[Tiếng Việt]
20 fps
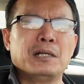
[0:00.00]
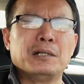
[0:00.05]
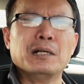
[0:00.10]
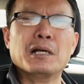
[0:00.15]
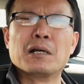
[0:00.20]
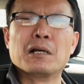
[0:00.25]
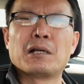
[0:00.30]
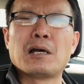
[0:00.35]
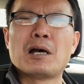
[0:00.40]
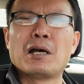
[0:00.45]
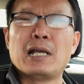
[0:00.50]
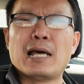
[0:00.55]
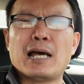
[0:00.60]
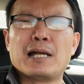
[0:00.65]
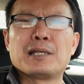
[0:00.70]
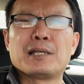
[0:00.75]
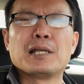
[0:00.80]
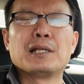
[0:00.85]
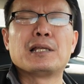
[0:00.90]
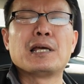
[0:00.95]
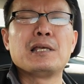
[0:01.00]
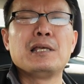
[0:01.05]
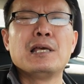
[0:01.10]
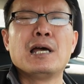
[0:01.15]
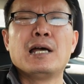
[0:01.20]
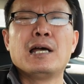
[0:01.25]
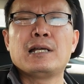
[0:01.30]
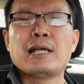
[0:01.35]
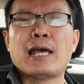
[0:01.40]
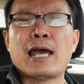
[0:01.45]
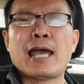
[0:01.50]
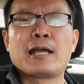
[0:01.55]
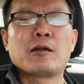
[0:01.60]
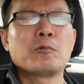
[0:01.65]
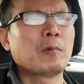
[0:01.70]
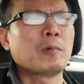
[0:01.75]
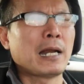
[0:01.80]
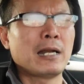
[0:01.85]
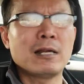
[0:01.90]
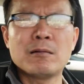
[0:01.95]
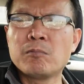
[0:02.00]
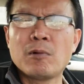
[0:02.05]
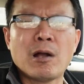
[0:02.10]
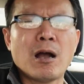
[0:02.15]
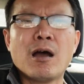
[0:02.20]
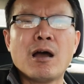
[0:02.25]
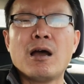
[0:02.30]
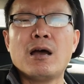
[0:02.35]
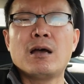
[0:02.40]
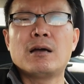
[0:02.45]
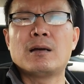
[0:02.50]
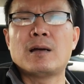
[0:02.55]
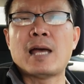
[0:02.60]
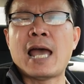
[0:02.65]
đừng có nói là ở trên thế giới này ai cũng đánh không có